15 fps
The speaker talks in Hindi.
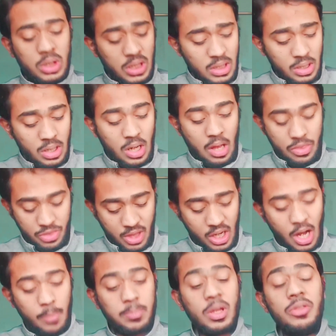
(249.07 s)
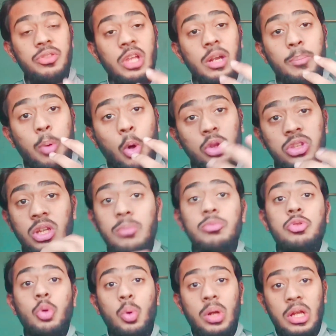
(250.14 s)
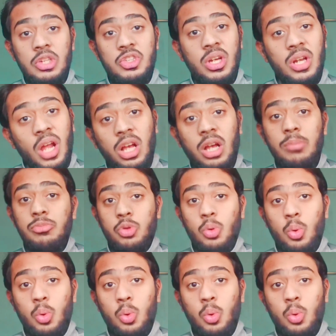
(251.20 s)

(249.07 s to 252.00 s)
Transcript: क्योंकि अंदर आपका दिल बहुत कमजोर है जिगरा